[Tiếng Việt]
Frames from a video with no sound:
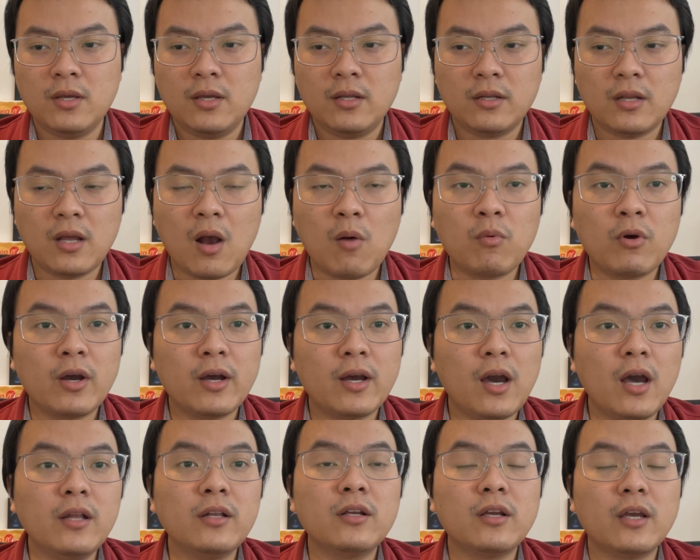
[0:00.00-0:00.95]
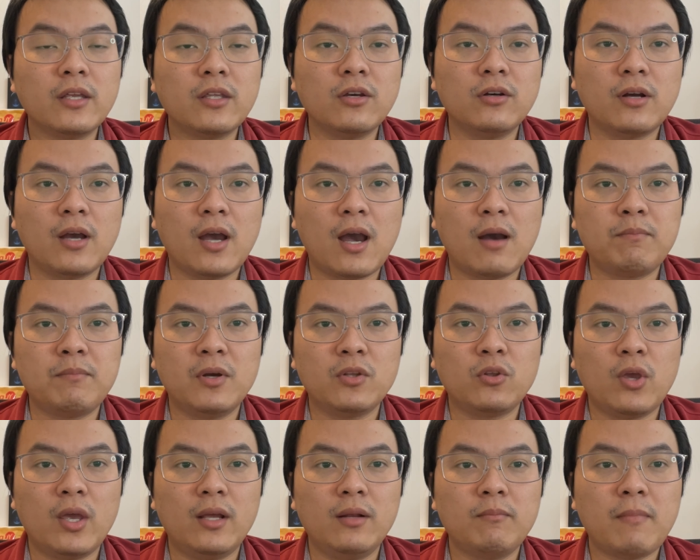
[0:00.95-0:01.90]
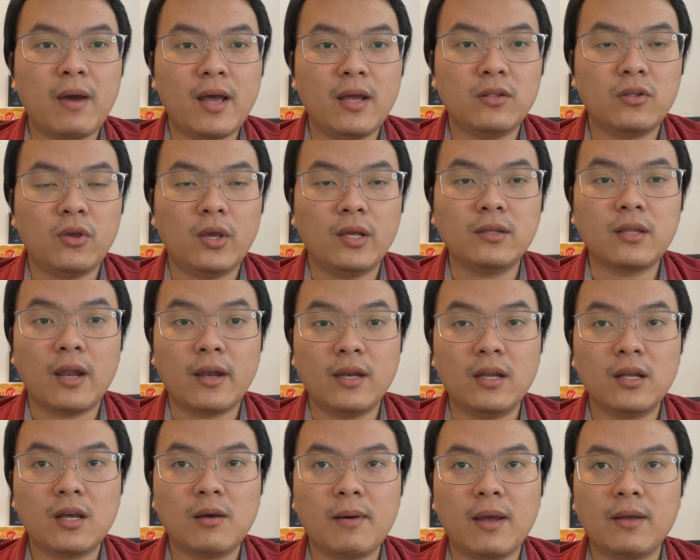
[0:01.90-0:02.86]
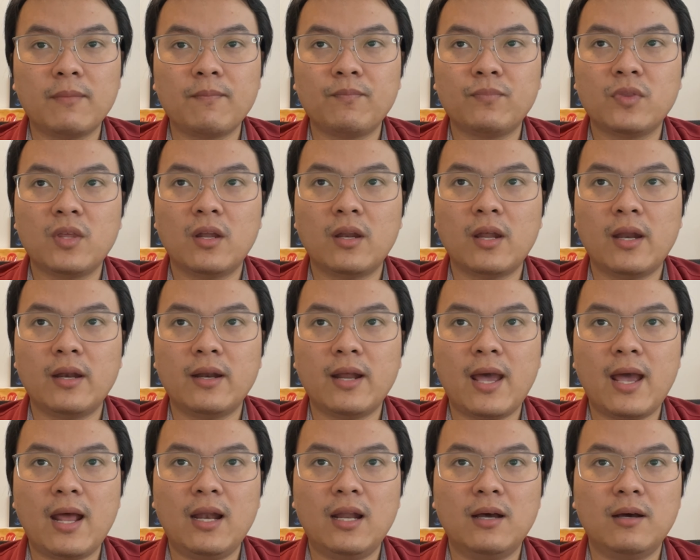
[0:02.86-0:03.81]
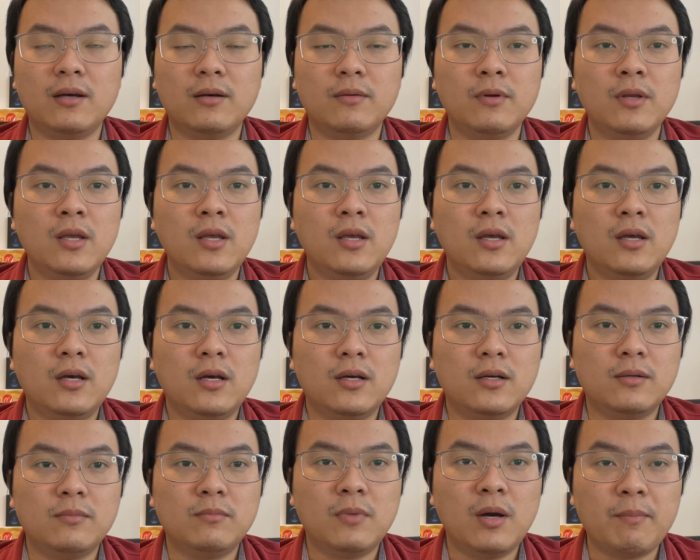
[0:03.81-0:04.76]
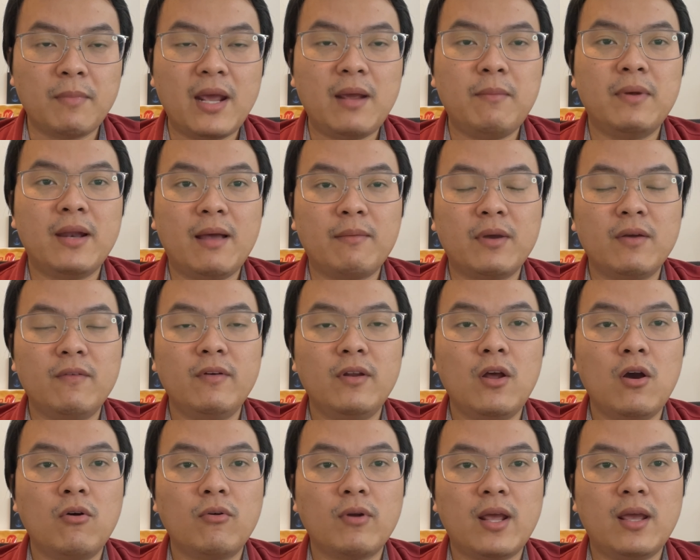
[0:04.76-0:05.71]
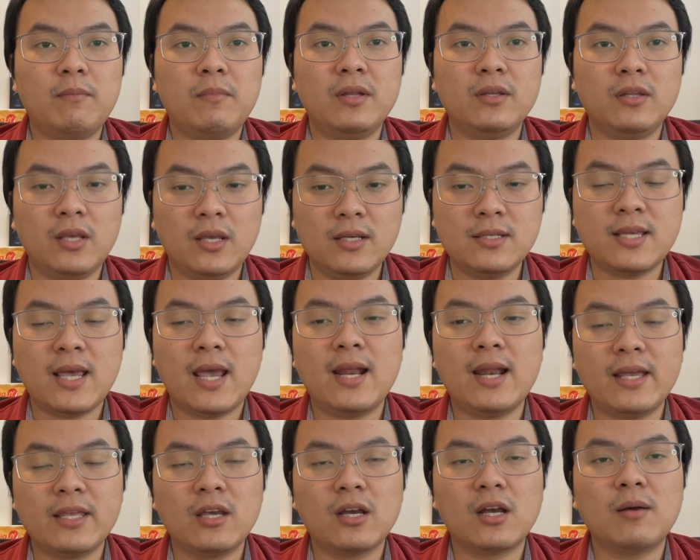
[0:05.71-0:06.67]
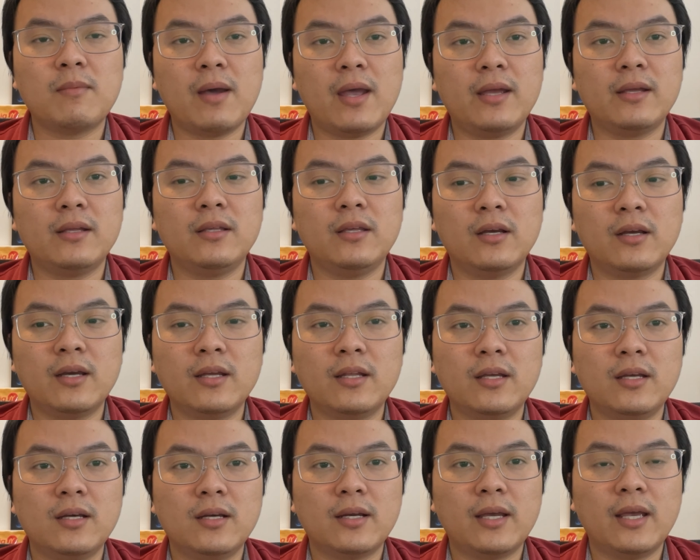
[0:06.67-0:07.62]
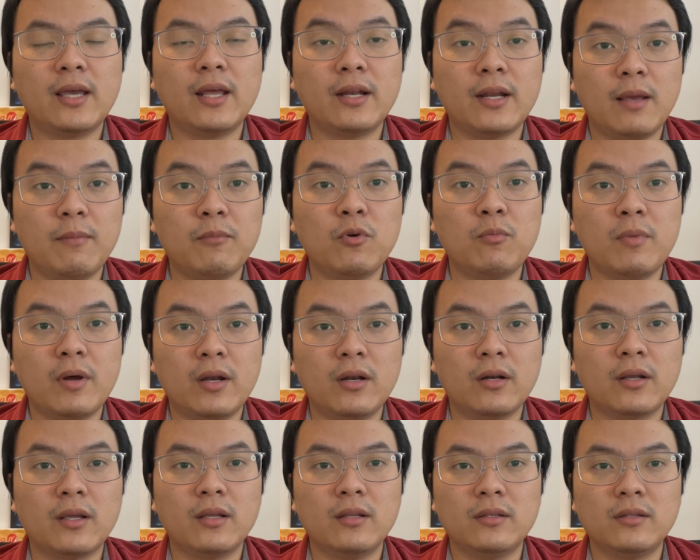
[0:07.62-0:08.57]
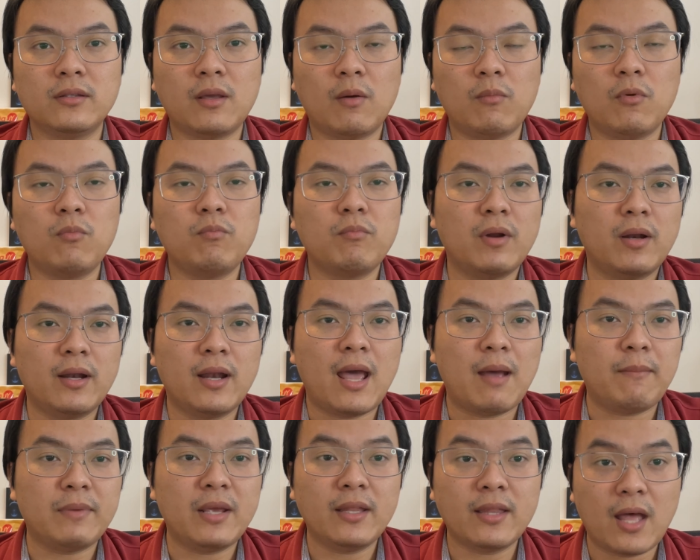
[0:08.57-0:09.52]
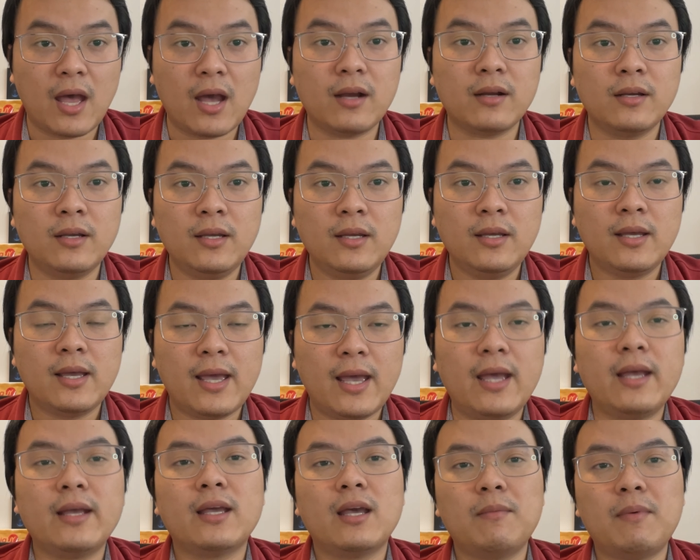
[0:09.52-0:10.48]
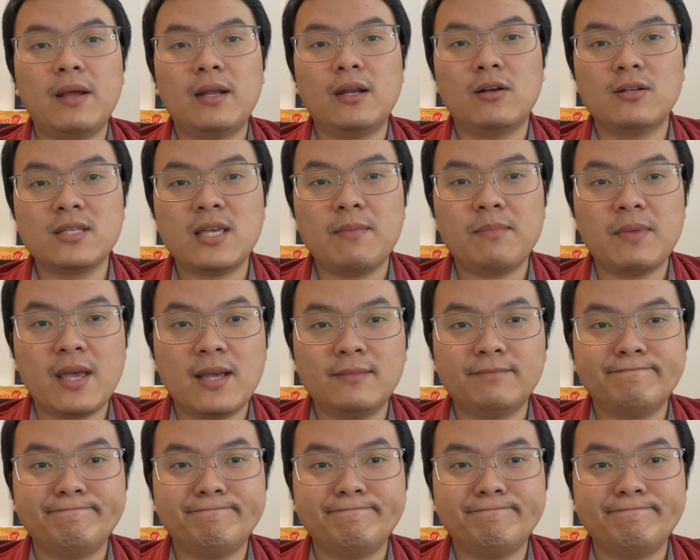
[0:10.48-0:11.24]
nó không có ít cái trường hợp mà chuyển ba chuyển tỉnh đó các bạn. Cho nên thành ra là um, hôm nay mình làm cái video này mình chia sẻ lại cho các bạn những cái cái kinh nghiệm của mình trong lúc mình làm giấy tờ ha. Các bạn đón xem nhé.